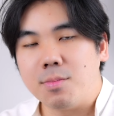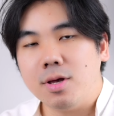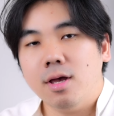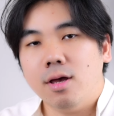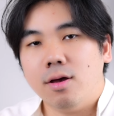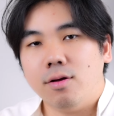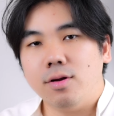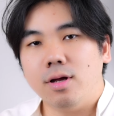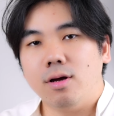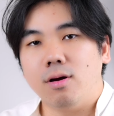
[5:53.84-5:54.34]
พ
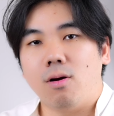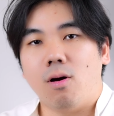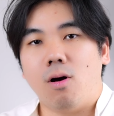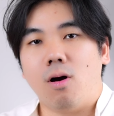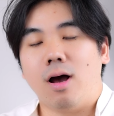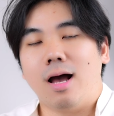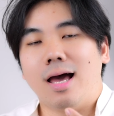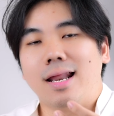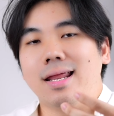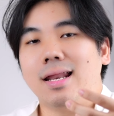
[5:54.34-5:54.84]
เรื่องของ
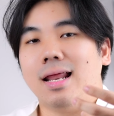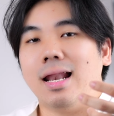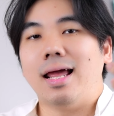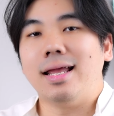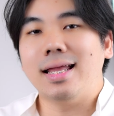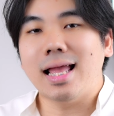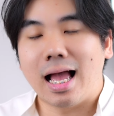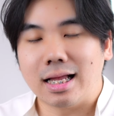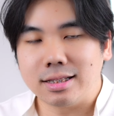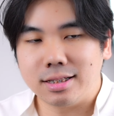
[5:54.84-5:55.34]
อะไรหลา
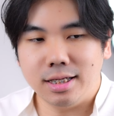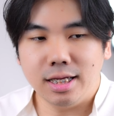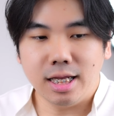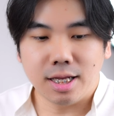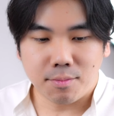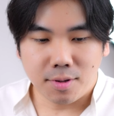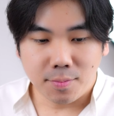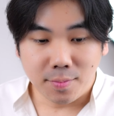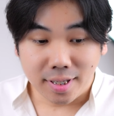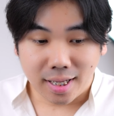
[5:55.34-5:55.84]
ย ๆ อย่างที่
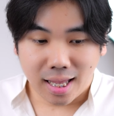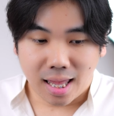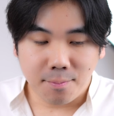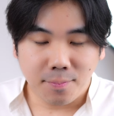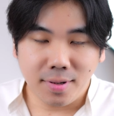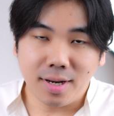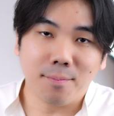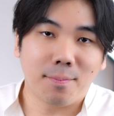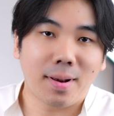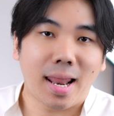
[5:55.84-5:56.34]
มันมีการ
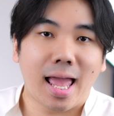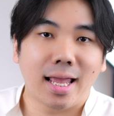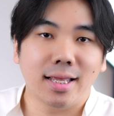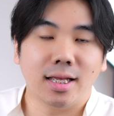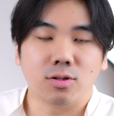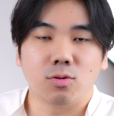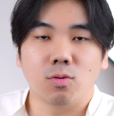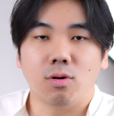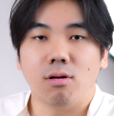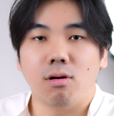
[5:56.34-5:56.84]
เปลี่ยนแปลงอ
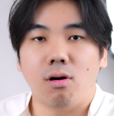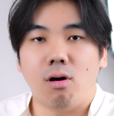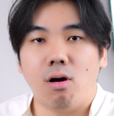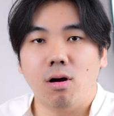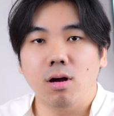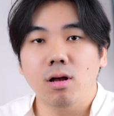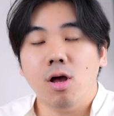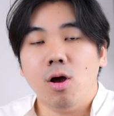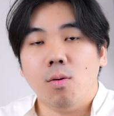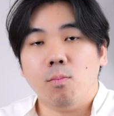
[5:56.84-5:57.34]
ย่างตัวของ
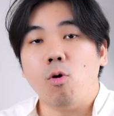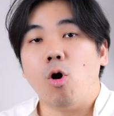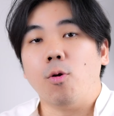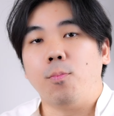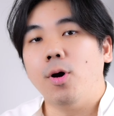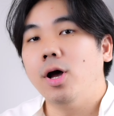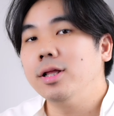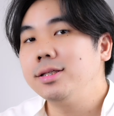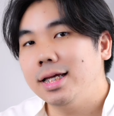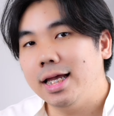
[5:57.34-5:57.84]
โหมด
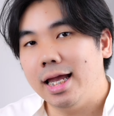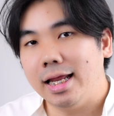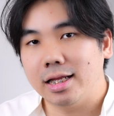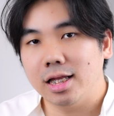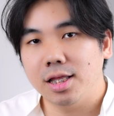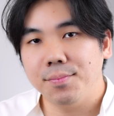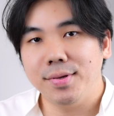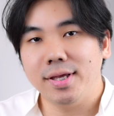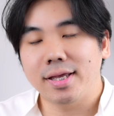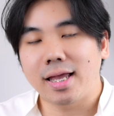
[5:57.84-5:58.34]
พอร์เทสก็
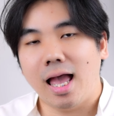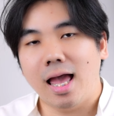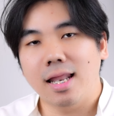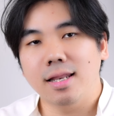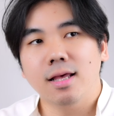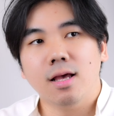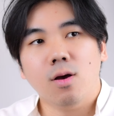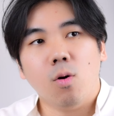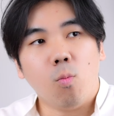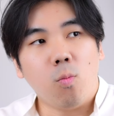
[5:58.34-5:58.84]
จะมีการ
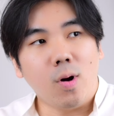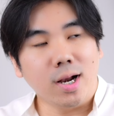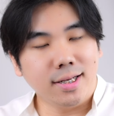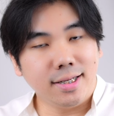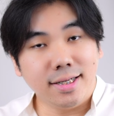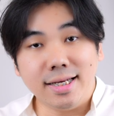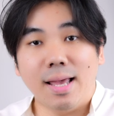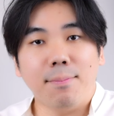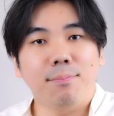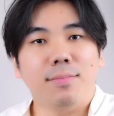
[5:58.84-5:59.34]
วัด
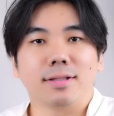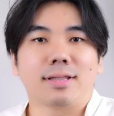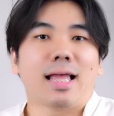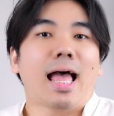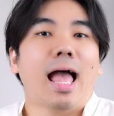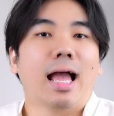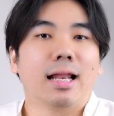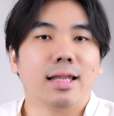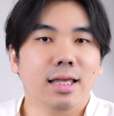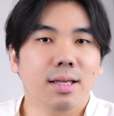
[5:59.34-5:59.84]
เดฟ
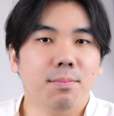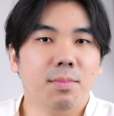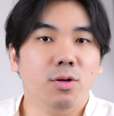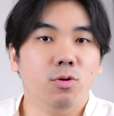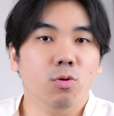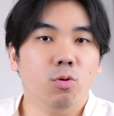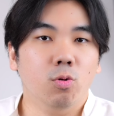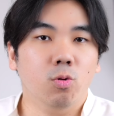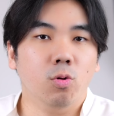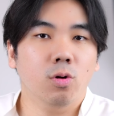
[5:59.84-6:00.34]
ต่างๆ ที่มัน
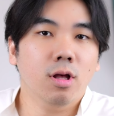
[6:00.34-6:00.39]
ดู